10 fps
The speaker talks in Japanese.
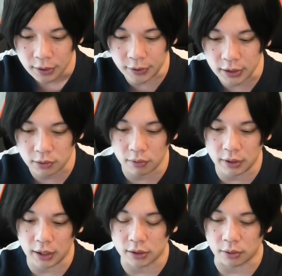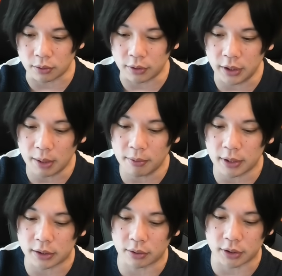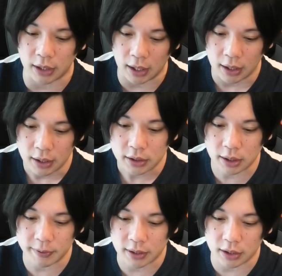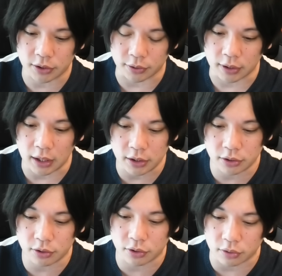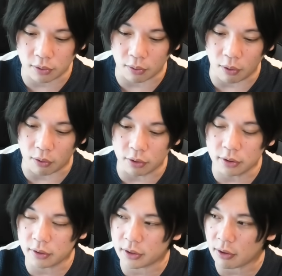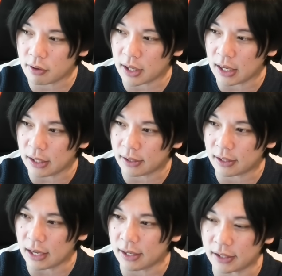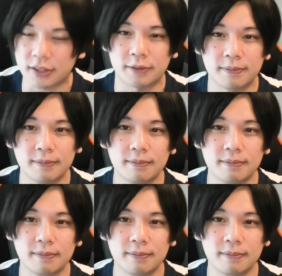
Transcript: クエストをクリアするとクリアボーナスとして、識別怪獣、怪獣10号を運極で1体ゲッツ。